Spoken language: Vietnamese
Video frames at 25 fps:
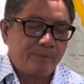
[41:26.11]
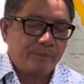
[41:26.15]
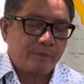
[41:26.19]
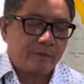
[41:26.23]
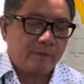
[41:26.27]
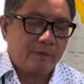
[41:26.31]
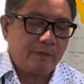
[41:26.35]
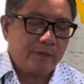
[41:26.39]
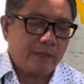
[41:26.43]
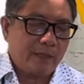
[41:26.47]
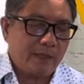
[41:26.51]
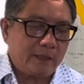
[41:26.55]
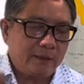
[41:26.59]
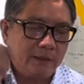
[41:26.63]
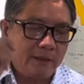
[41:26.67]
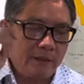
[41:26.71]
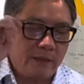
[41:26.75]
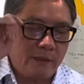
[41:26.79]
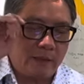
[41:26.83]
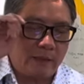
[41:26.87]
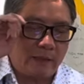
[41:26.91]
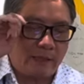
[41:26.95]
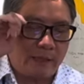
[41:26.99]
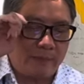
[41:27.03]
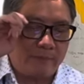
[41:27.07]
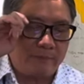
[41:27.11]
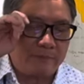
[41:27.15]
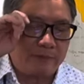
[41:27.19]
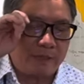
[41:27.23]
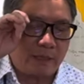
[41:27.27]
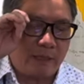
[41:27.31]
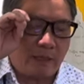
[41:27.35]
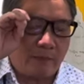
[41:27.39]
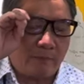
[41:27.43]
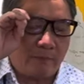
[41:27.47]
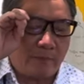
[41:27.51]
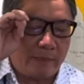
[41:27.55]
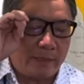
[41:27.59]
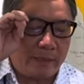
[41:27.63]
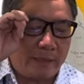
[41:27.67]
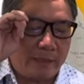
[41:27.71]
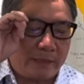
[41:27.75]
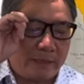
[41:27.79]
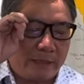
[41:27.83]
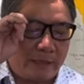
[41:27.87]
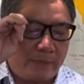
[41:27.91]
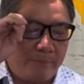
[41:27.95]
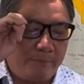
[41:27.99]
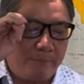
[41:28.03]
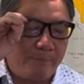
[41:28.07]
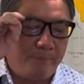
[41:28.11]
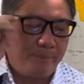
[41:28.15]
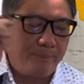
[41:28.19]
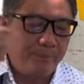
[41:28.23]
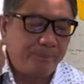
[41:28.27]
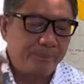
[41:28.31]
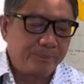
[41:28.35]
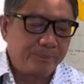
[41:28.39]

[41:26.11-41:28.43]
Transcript: của nhà nước làm sao mấy trăm